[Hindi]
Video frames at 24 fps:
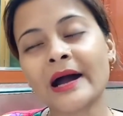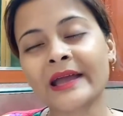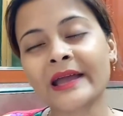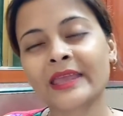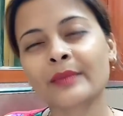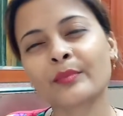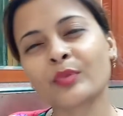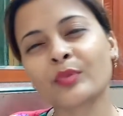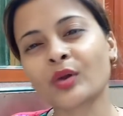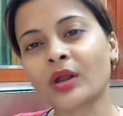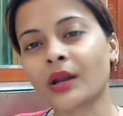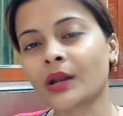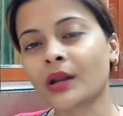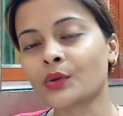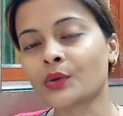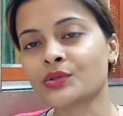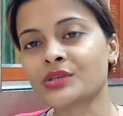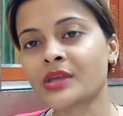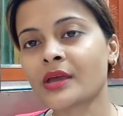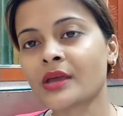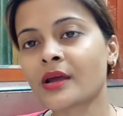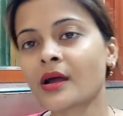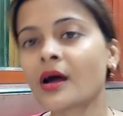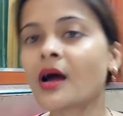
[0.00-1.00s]
आके पुराना हो
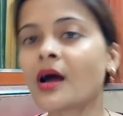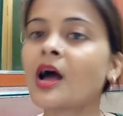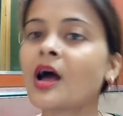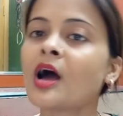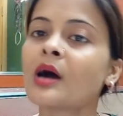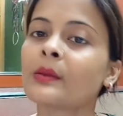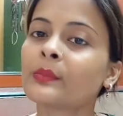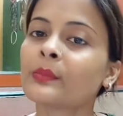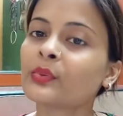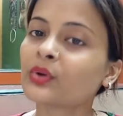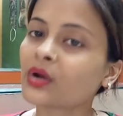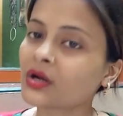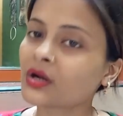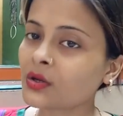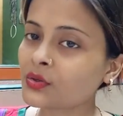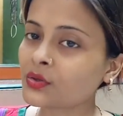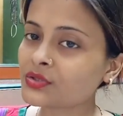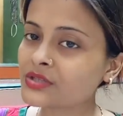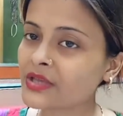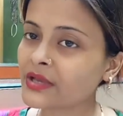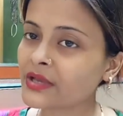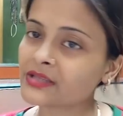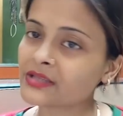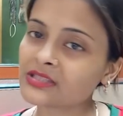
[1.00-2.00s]
जाएगा पुराना
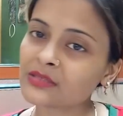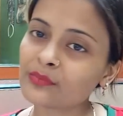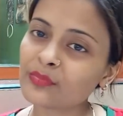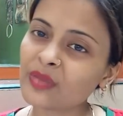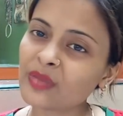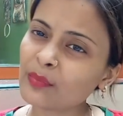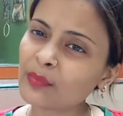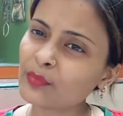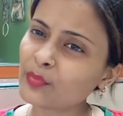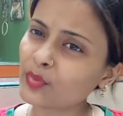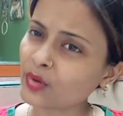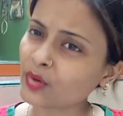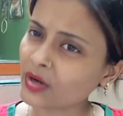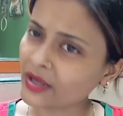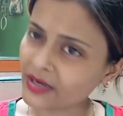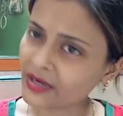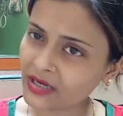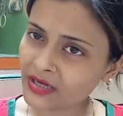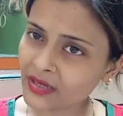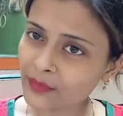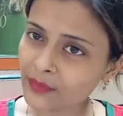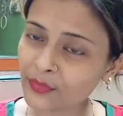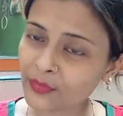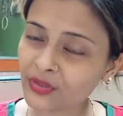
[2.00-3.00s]
हो जाएगा जब भी आप
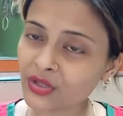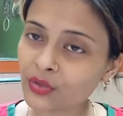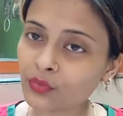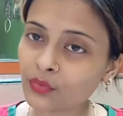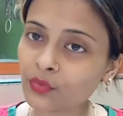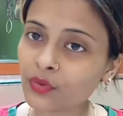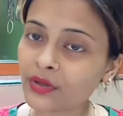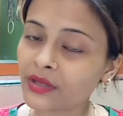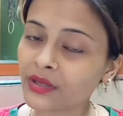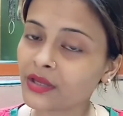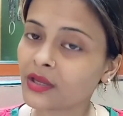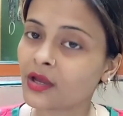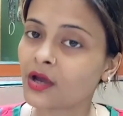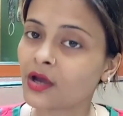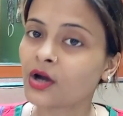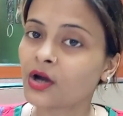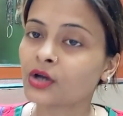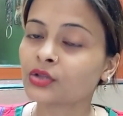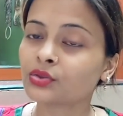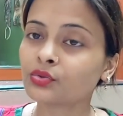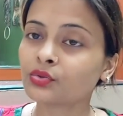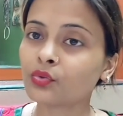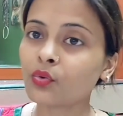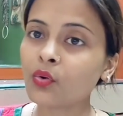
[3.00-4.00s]
पुराने टाइम पर देखोगे
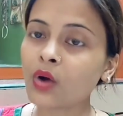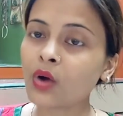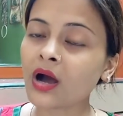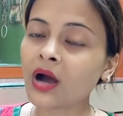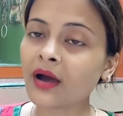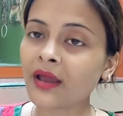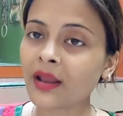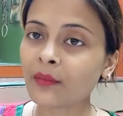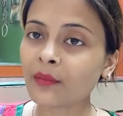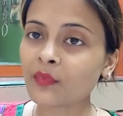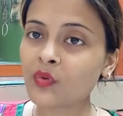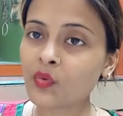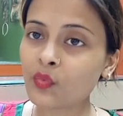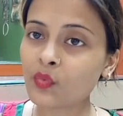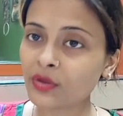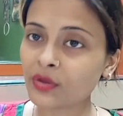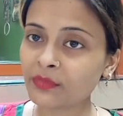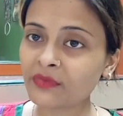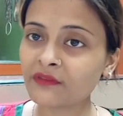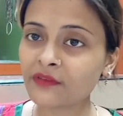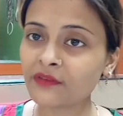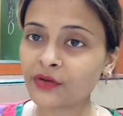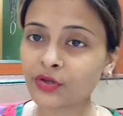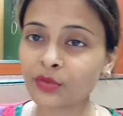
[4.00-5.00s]
तो अगर आपको
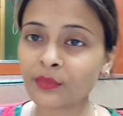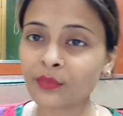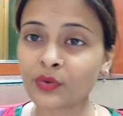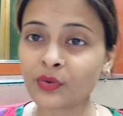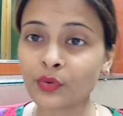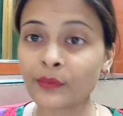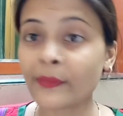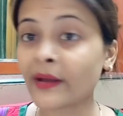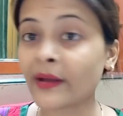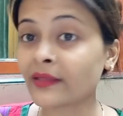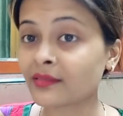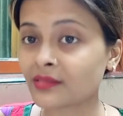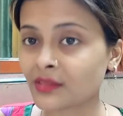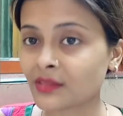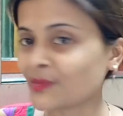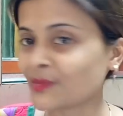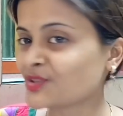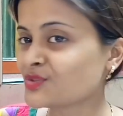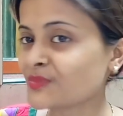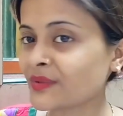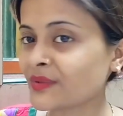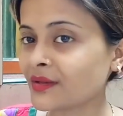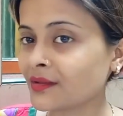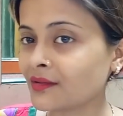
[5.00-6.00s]
कोई भी वीडियो में कोई बात
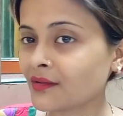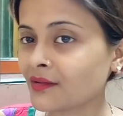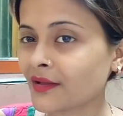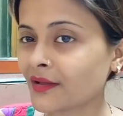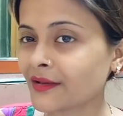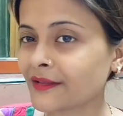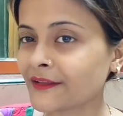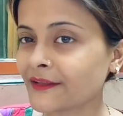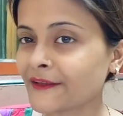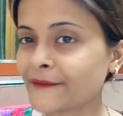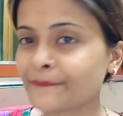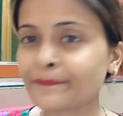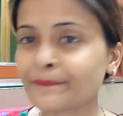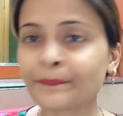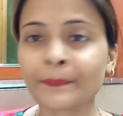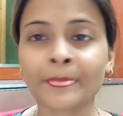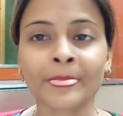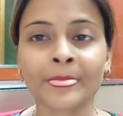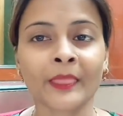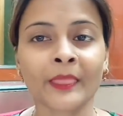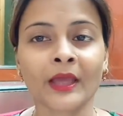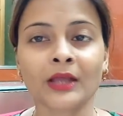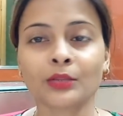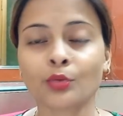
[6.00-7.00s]
समझ में नहीं आ रही
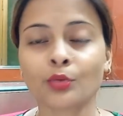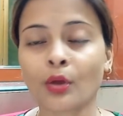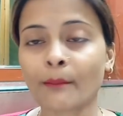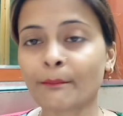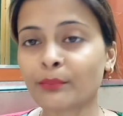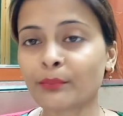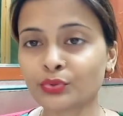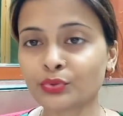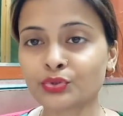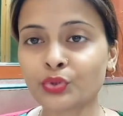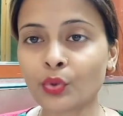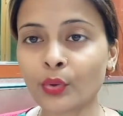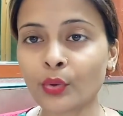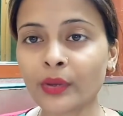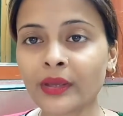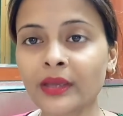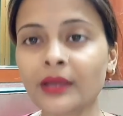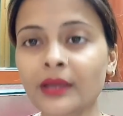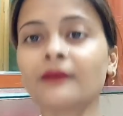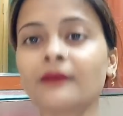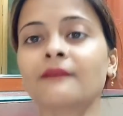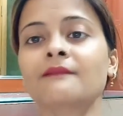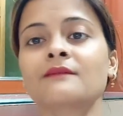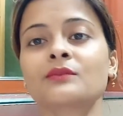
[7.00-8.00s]
है तो आप
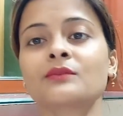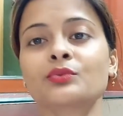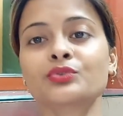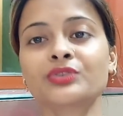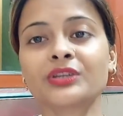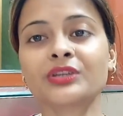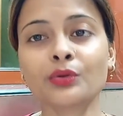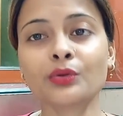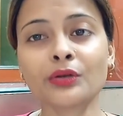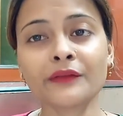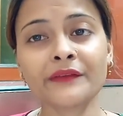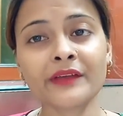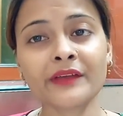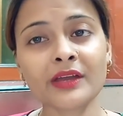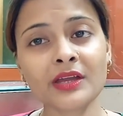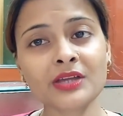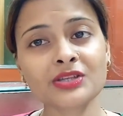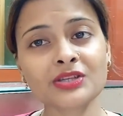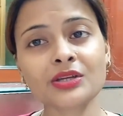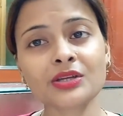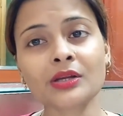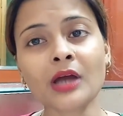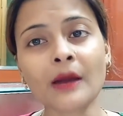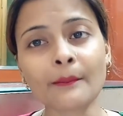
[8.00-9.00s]
पूछोगे उसकी
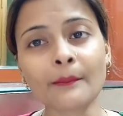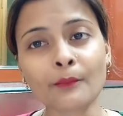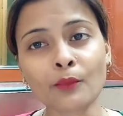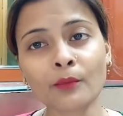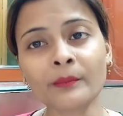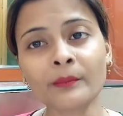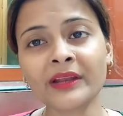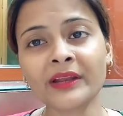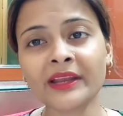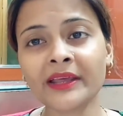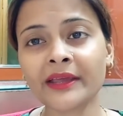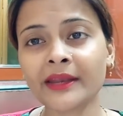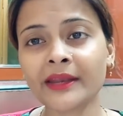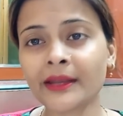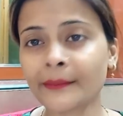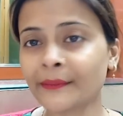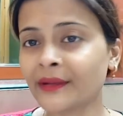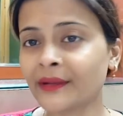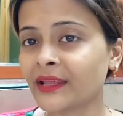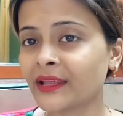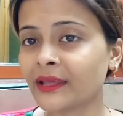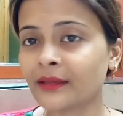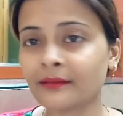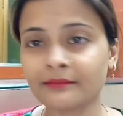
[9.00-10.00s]
नोटिफिकेशन हमको मिले ना
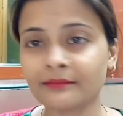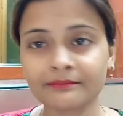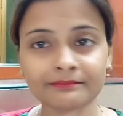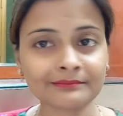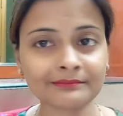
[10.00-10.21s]
मिले